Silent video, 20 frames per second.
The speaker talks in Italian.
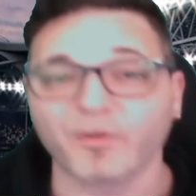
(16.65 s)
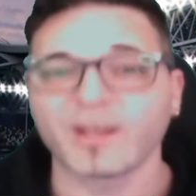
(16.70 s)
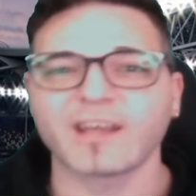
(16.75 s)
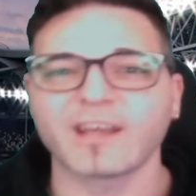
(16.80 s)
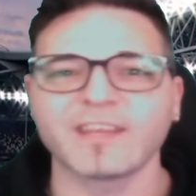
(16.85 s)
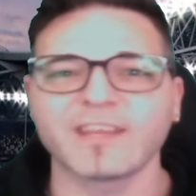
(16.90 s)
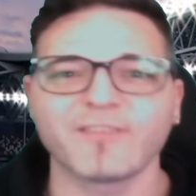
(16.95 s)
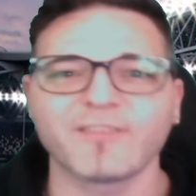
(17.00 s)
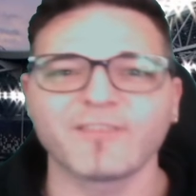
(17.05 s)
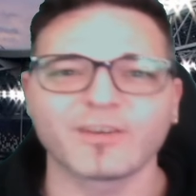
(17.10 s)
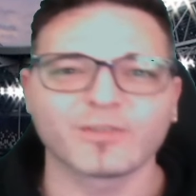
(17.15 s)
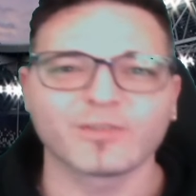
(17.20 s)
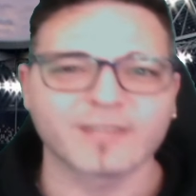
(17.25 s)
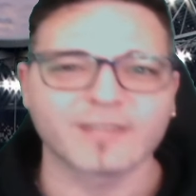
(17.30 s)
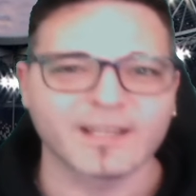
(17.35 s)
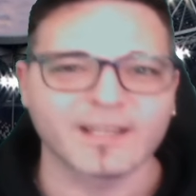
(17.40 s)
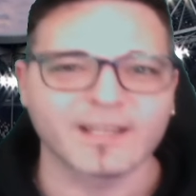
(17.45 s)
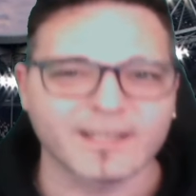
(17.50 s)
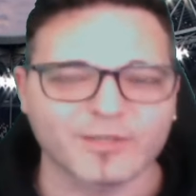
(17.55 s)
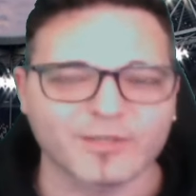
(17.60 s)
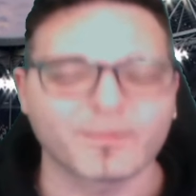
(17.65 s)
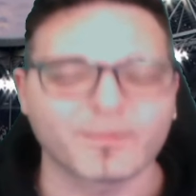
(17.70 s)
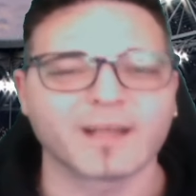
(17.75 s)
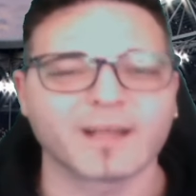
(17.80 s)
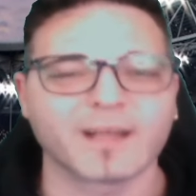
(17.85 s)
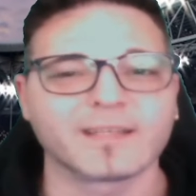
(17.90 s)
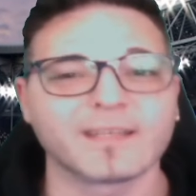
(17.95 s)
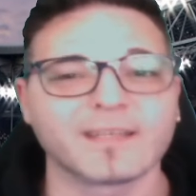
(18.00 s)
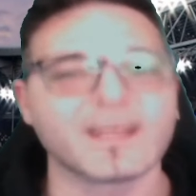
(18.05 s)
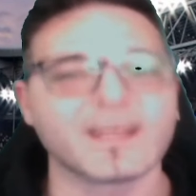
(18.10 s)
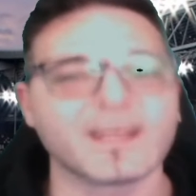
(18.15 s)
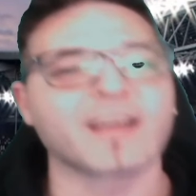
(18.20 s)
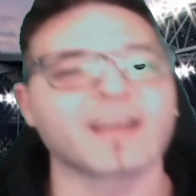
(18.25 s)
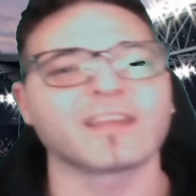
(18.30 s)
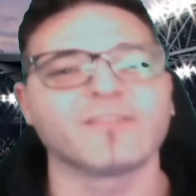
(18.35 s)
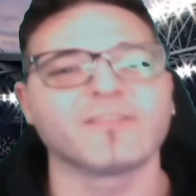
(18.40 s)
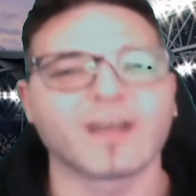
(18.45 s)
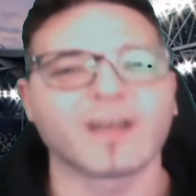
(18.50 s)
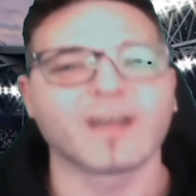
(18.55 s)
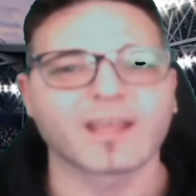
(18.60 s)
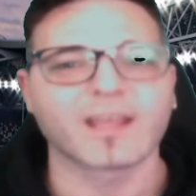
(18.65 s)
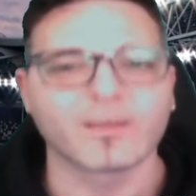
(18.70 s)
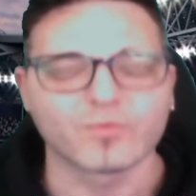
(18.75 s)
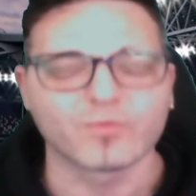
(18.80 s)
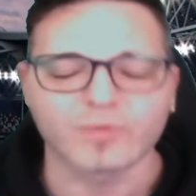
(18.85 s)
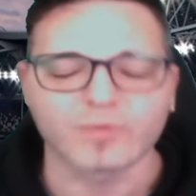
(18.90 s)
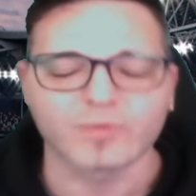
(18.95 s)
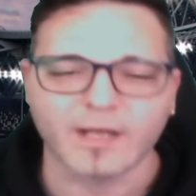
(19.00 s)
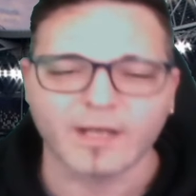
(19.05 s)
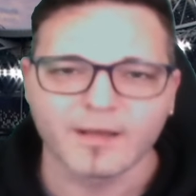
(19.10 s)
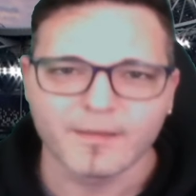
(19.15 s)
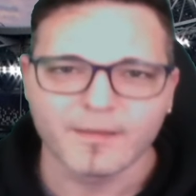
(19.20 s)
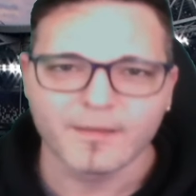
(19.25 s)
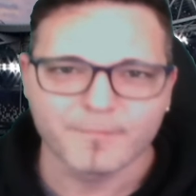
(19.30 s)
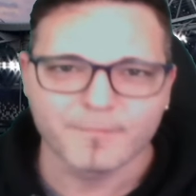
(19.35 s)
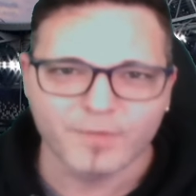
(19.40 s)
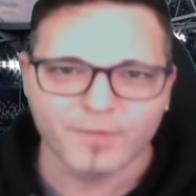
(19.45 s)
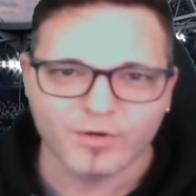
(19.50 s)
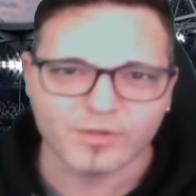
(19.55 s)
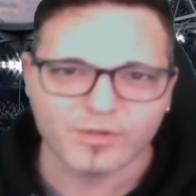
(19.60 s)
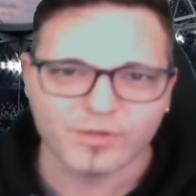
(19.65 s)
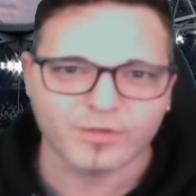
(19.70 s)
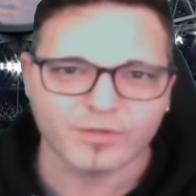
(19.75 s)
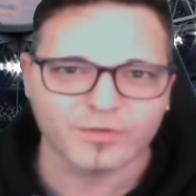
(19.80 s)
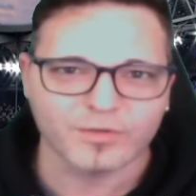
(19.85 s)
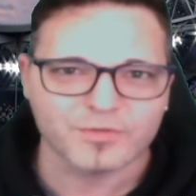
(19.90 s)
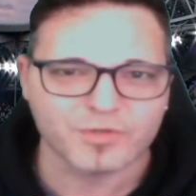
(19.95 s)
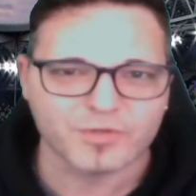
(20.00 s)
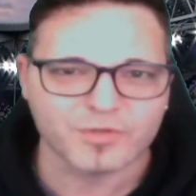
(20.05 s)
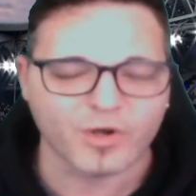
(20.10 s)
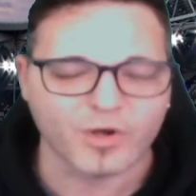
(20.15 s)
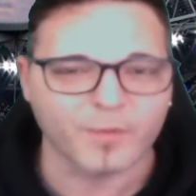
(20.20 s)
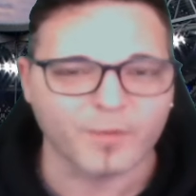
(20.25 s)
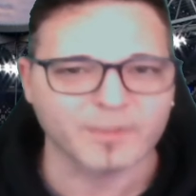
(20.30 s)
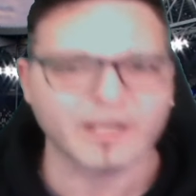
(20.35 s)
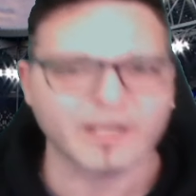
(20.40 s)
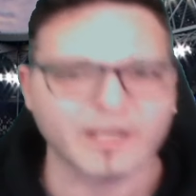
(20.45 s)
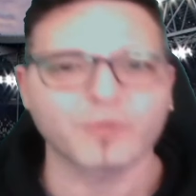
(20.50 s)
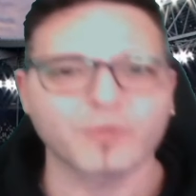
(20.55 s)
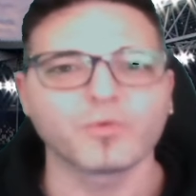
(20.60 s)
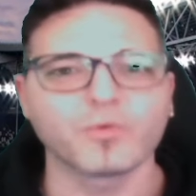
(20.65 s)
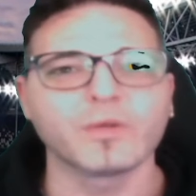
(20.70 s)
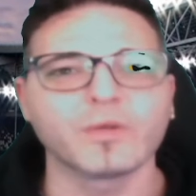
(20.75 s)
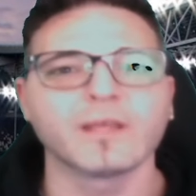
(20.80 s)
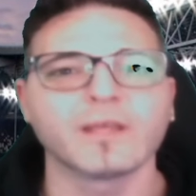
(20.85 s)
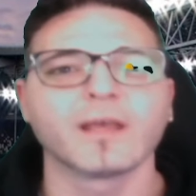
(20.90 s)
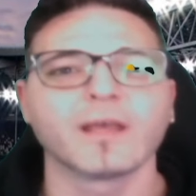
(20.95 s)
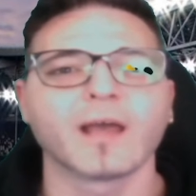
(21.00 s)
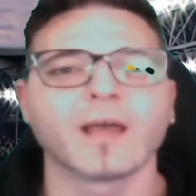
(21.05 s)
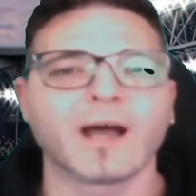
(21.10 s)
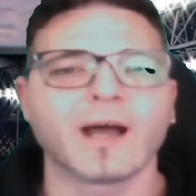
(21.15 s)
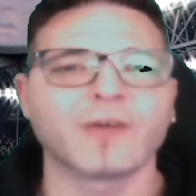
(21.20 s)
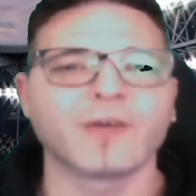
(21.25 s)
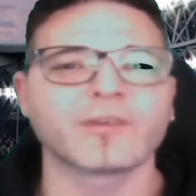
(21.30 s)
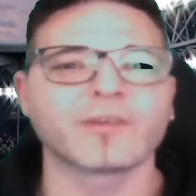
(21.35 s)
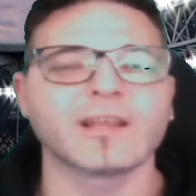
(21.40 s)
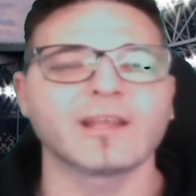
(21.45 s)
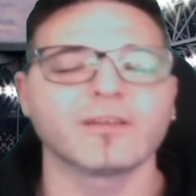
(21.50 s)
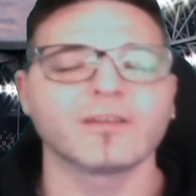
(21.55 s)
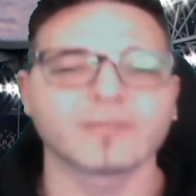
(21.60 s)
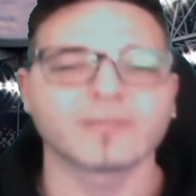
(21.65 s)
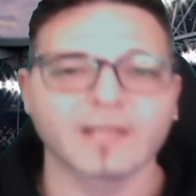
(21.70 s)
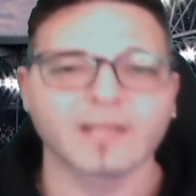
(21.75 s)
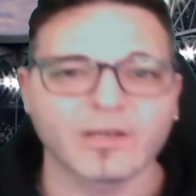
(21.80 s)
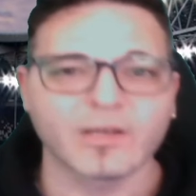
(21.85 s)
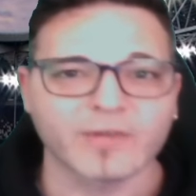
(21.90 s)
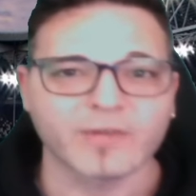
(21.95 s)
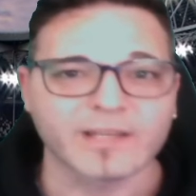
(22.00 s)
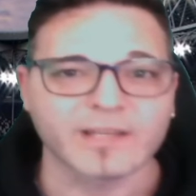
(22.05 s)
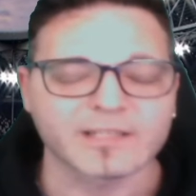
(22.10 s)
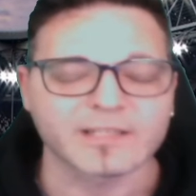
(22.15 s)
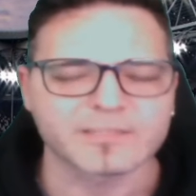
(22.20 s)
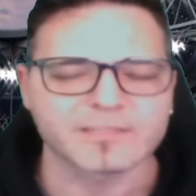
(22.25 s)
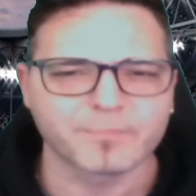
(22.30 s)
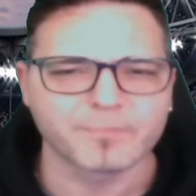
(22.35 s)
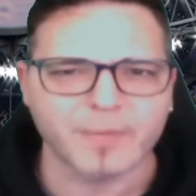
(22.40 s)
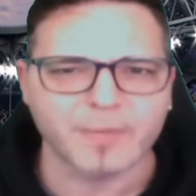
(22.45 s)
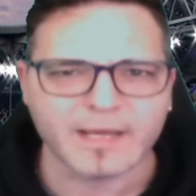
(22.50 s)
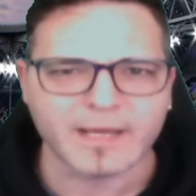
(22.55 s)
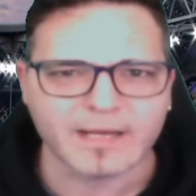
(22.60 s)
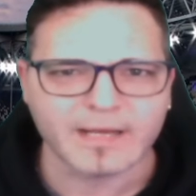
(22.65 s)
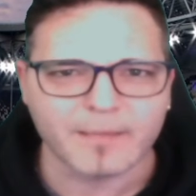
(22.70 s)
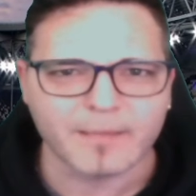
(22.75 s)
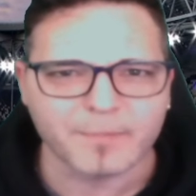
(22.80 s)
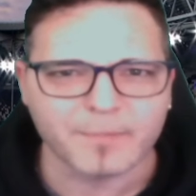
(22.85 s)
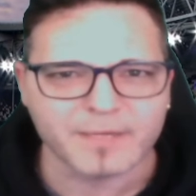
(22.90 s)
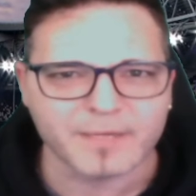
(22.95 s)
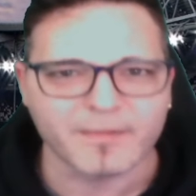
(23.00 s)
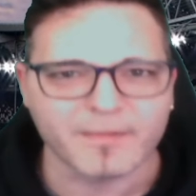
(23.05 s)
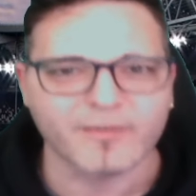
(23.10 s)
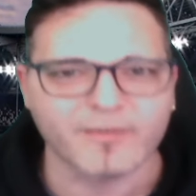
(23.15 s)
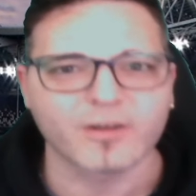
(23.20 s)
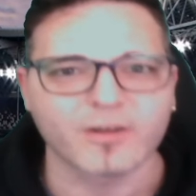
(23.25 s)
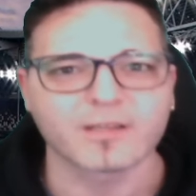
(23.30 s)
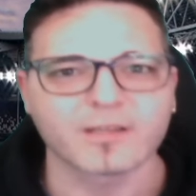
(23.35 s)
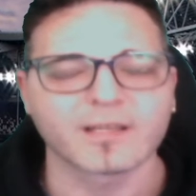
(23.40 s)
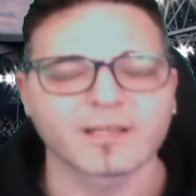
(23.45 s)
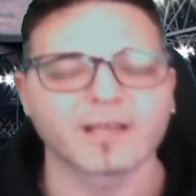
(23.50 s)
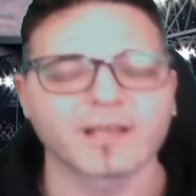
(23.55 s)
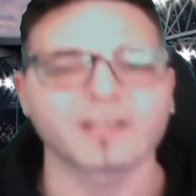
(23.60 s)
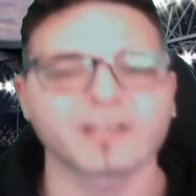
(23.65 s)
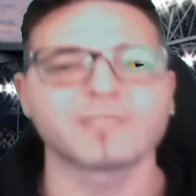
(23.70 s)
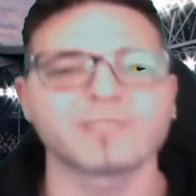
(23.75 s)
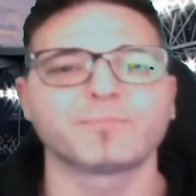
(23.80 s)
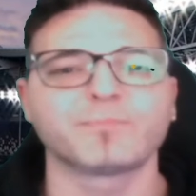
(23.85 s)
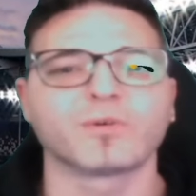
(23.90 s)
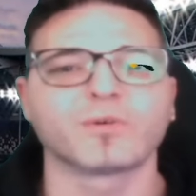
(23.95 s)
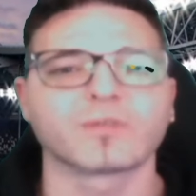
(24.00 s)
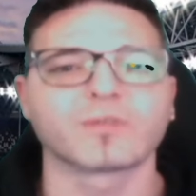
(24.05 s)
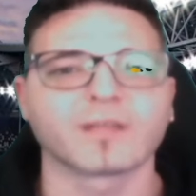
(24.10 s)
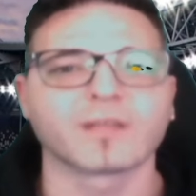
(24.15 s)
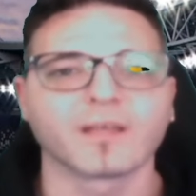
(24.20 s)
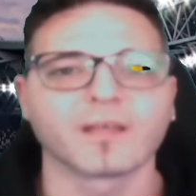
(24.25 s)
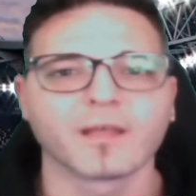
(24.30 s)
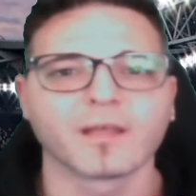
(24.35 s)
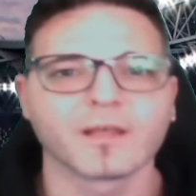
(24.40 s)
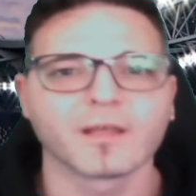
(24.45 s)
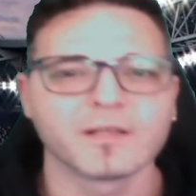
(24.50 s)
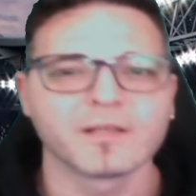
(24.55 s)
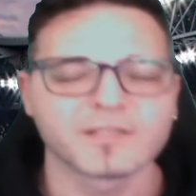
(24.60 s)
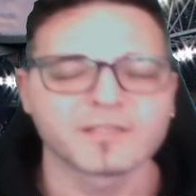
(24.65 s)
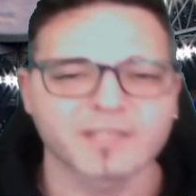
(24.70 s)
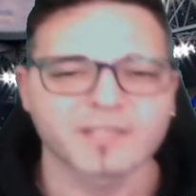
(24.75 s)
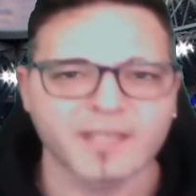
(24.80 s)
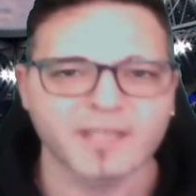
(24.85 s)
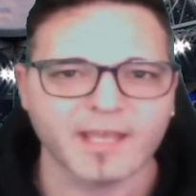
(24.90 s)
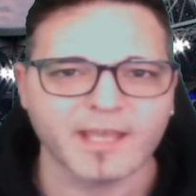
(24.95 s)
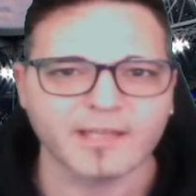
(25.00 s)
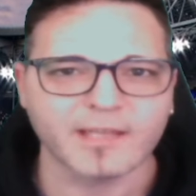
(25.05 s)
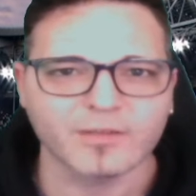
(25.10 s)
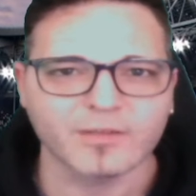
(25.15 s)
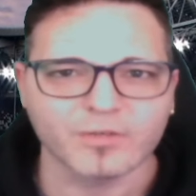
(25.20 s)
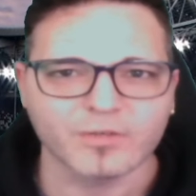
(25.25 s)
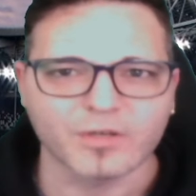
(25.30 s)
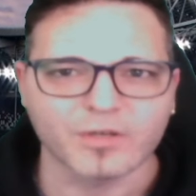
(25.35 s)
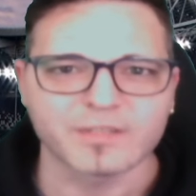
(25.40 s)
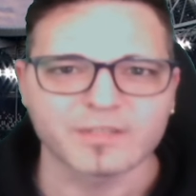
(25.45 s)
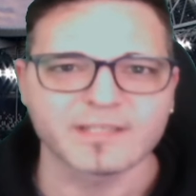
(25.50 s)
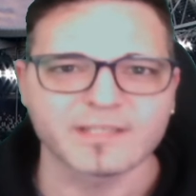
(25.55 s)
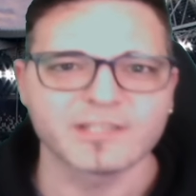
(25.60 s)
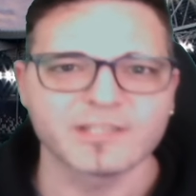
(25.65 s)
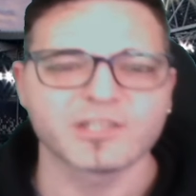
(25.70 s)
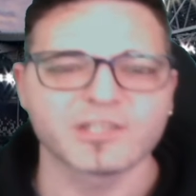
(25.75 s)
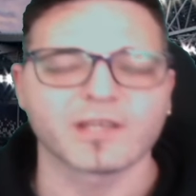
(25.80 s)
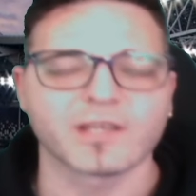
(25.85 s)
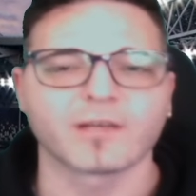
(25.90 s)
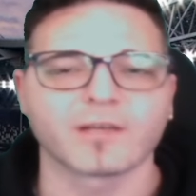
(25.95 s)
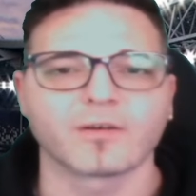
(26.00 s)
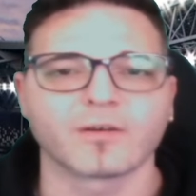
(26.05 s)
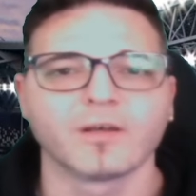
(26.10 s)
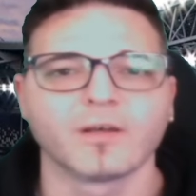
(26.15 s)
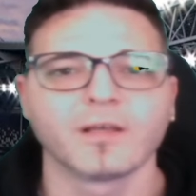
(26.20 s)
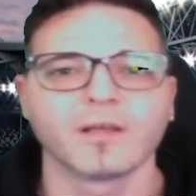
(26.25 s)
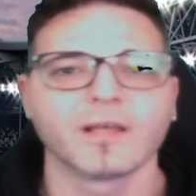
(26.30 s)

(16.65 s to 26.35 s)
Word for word: Arrivano delle domande, ne arriva anche una molto scomoda, a cui Aurelio De Laurentiis per la prima volta risponde schietto, sincero,